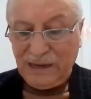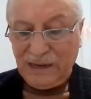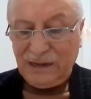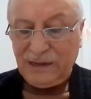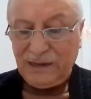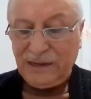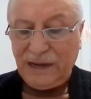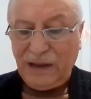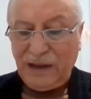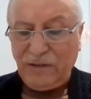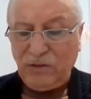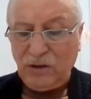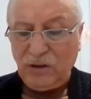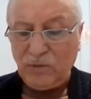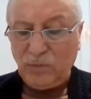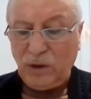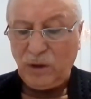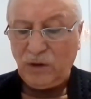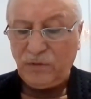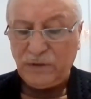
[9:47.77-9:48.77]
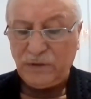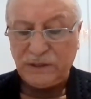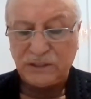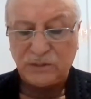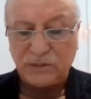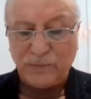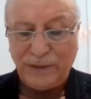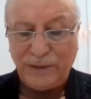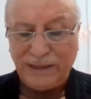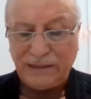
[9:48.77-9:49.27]
levh-i maf
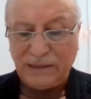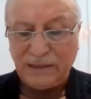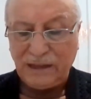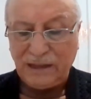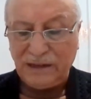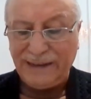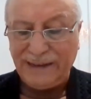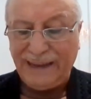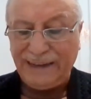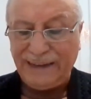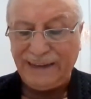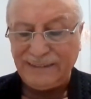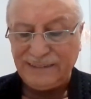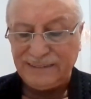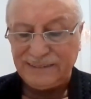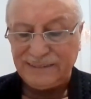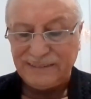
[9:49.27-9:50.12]
ispat denilen